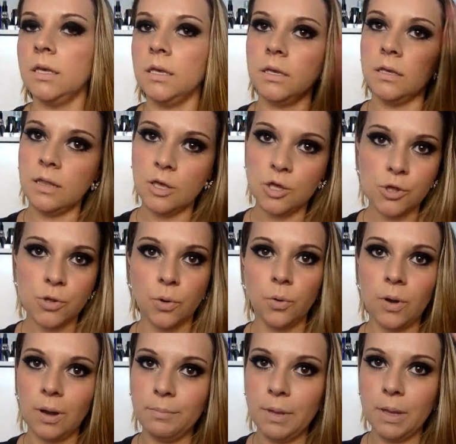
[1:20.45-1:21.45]
e
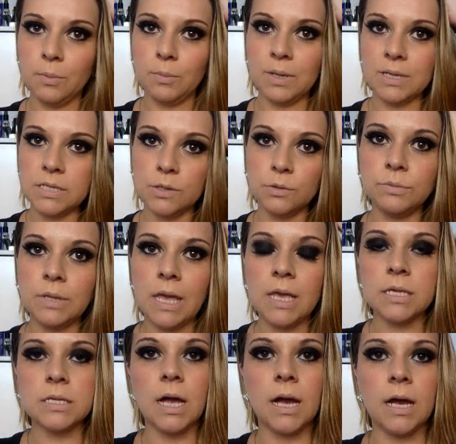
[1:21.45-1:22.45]
deixou o cabelo macio desde